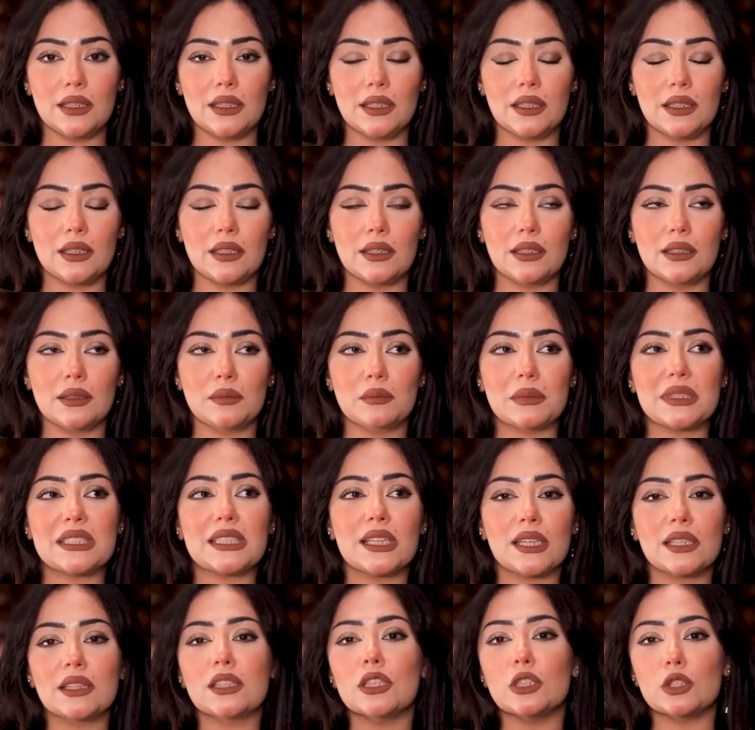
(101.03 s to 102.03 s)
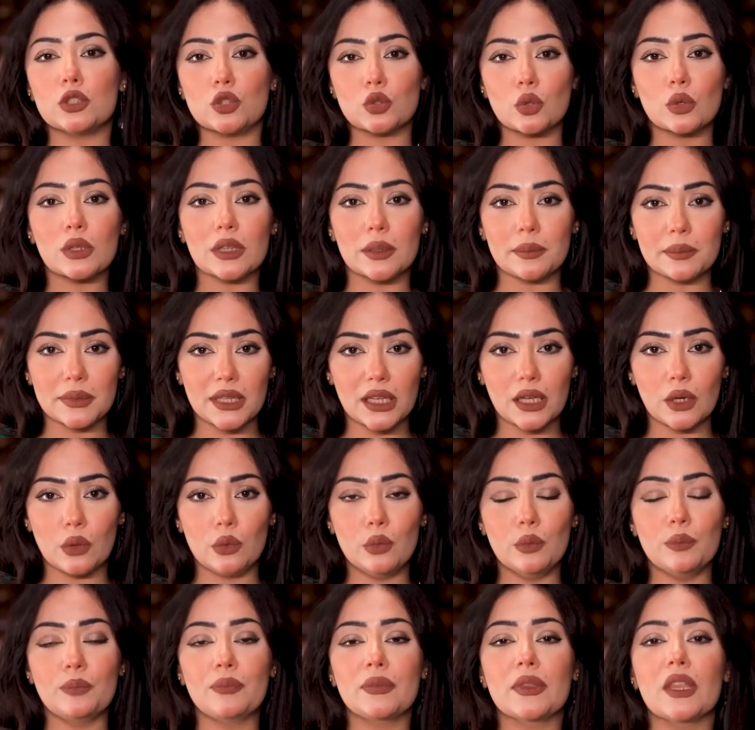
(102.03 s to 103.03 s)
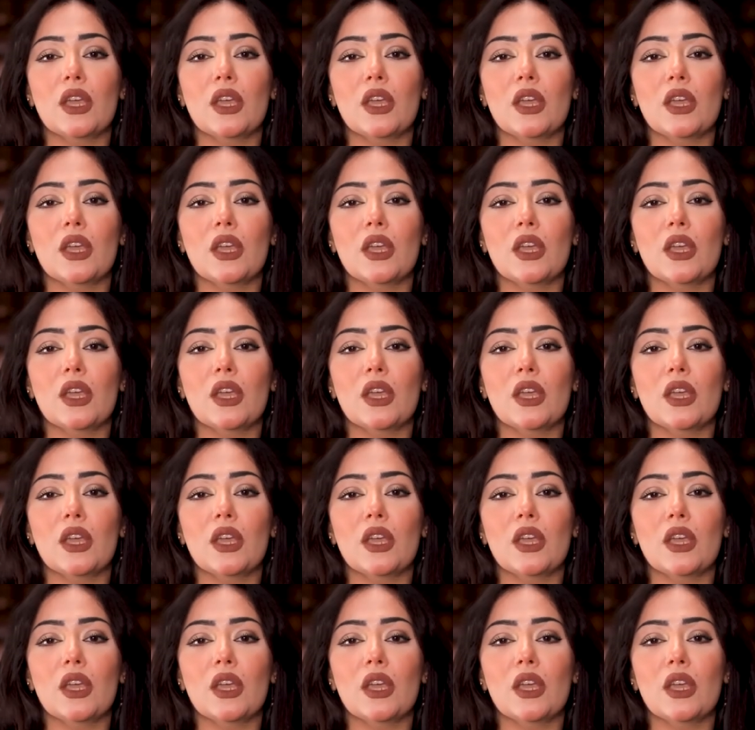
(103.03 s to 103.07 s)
آه مسكت الشغل بتاعه